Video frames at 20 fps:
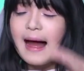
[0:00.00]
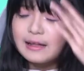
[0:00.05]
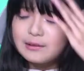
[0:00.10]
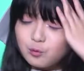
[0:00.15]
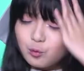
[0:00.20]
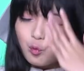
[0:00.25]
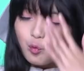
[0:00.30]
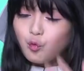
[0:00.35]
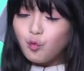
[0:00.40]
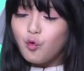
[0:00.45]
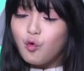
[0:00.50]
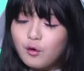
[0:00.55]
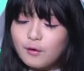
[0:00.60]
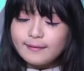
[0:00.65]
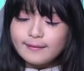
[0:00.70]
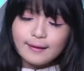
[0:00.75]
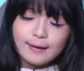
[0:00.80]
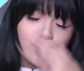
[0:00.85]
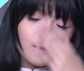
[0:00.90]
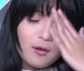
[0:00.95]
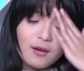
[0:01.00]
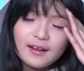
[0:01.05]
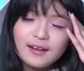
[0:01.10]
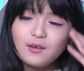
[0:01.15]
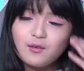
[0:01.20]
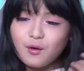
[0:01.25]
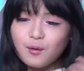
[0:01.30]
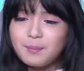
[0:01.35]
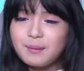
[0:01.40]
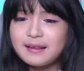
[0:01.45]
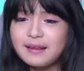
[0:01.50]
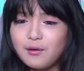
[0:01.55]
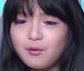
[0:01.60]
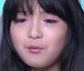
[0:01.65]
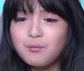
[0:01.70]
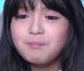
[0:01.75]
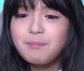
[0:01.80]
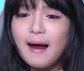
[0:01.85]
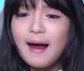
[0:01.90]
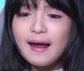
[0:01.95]
Aduh, Neko ini kok bisa
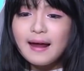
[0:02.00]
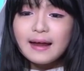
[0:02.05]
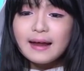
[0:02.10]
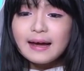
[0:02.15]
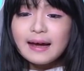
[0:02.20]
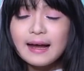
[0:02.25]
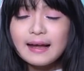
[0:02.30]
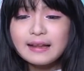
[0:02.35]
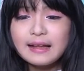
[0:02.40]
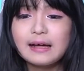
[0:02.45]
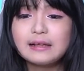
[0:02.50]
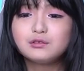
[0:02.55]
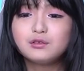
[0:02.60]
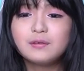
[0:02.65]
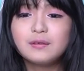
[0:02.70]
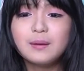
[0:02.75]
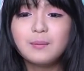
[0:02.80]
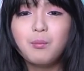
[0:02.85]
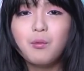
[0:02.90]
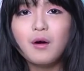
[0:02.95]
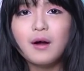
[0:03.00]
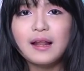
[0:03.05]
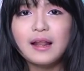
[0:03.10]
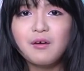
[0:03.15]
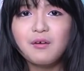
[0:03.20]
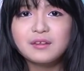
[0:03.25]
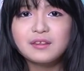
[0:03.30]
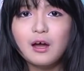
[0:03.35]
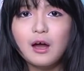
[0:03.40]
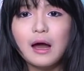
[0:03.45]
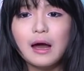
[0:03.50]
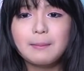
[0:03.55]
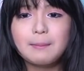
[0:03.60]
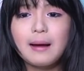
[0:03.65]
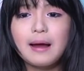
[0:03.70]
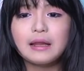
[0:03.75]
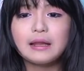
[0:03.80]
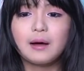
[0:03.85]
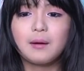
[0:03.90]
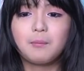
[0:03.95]
lupa? Kan harus dibuka lewat tengah
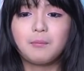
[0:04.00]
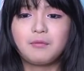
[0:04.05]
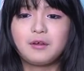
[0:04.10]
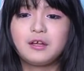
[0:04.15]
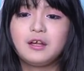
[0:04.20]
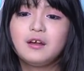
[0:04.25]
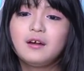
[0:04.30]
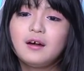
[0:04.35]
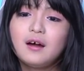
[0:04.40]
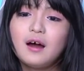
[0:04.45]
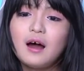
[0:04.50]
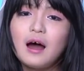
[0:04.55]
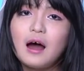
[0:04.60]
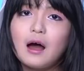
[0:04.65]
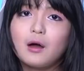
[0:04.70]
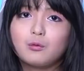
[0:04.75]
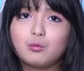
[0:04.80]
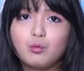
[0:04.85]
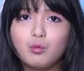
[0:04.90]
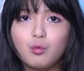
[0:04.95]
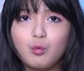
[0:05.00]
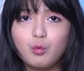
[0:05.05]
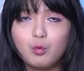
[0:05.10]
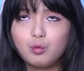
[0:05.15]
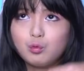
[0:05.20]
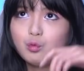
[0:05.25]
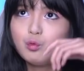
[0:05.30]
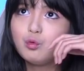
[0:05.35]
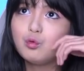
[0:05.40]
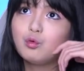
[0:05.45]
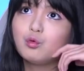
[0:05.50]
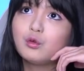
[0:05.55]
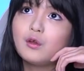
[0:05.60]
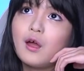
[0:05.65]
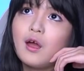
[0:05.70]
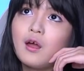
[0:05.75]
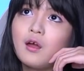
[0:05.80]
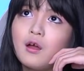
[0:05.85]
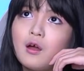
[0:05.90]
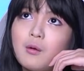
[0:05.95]
malam. Ya, nunggu dulu
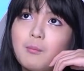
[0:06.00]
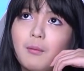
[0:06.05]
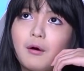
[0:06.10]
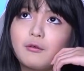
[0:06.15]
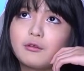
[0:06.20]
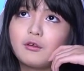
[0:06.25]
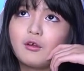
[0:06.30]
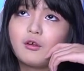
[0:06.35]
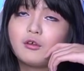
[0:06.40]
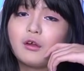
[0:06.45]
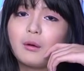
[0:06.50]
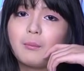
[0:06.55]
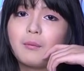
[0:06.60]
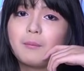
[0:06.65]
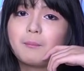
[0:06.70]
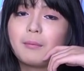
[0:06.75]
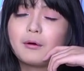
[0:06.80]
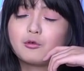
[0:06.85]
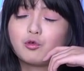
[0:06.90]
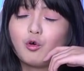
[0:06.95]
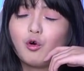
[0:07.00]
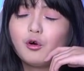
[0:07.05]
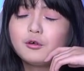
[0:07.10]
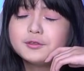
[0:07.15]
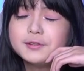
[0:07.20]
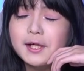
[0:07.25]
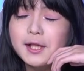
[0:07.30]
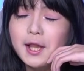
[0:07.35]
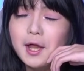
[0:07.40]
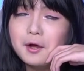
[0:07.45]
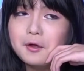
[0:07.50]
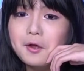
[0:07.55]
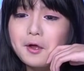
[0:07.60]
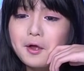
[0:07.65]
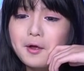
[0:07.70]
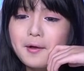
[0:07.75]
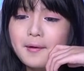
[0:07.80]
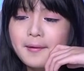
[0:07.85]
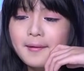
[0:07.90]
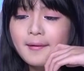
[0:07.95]
deh. Masih jam 4 sore
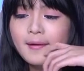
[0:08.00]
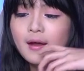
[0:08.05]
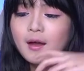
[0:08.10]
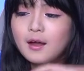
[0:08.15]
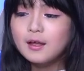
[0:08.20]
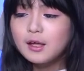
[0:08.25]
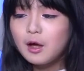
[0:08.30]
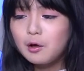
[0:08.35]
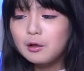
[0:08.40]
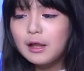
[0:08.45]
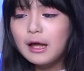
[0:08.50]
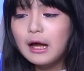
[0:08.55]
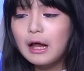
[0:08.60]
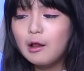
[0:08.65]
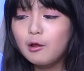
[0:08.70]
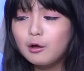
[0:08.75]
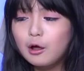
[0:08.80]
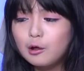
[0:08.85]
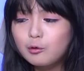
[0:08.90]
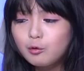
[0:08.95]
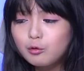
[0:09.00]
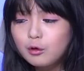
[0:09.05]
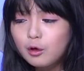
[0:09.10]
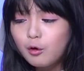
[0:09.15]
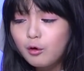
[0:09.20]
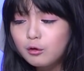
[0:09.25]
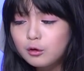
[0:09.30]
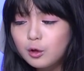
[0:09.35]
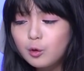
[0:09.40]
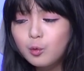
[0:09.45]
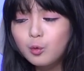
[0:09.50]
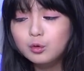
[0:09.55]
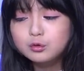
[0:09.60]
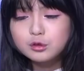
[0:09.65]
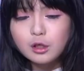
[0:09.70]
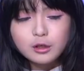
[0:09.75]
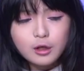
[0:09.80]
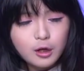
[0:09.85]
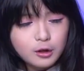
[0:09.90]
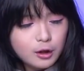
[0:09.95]
lagi. Ya udah kalau gitu Neko tidur
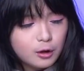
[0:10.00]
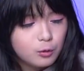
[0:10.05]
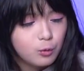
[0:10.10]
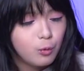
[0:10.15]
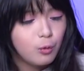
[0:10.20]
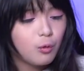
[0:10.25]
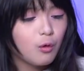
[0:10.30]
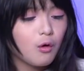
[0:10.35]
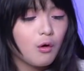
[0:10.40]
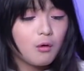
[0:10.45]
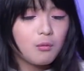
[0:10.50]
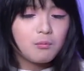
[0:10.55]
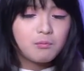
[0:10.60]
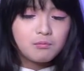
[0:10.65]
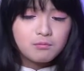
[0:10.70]
saja deh dulu.